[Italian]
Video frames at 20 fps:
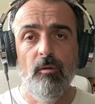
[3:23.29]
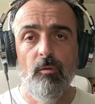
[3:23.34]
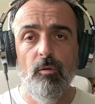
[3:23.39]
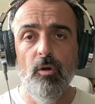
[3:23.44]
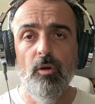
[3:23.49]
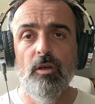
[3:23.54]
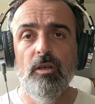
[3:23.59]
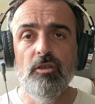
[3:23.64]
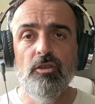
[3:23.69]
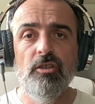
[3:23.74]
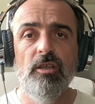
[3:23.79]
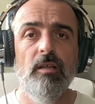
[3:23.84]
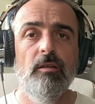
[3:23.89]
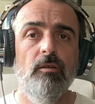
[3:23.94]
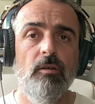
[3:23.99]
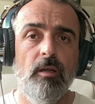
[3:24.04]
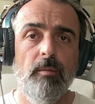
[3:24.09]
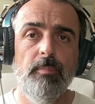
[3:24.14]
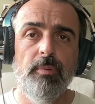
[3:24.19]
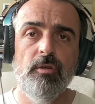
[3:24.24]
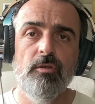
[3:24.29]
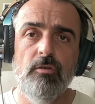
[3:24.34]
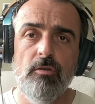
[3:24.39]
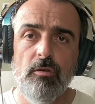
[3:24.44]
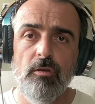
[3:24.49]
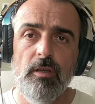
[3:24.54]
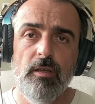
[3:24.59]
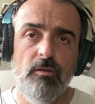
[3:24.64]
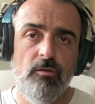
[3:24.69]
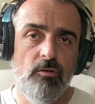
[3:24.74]
quello che scelgono le
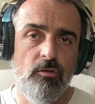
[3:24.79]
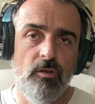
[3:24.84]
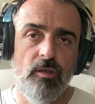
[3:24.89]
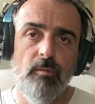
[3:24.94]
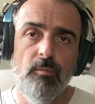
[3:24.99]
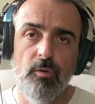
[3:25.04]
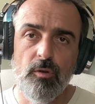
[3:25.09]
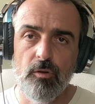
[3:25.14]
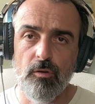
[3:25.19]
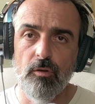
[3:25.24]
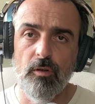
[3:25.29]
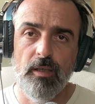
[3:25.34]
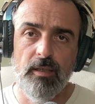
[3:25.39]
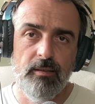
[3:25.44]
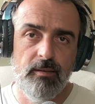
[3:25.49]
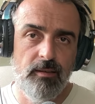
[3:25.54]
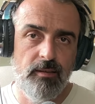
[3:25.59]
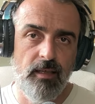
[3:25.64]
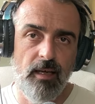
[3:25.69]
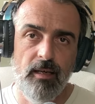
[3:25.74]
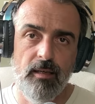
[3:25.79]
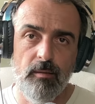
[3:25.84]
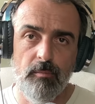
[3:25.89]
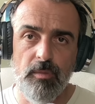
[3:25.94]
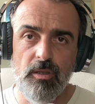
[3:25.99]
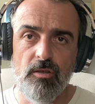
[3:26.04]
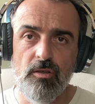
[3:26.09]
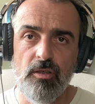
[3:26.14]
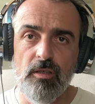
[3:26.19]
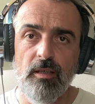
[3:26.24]
persone sono i motori
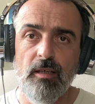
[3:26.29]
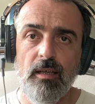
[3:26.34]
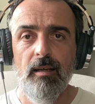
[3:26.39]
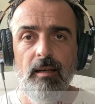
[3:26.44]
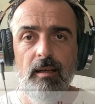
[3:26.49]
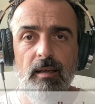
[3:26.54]
termici.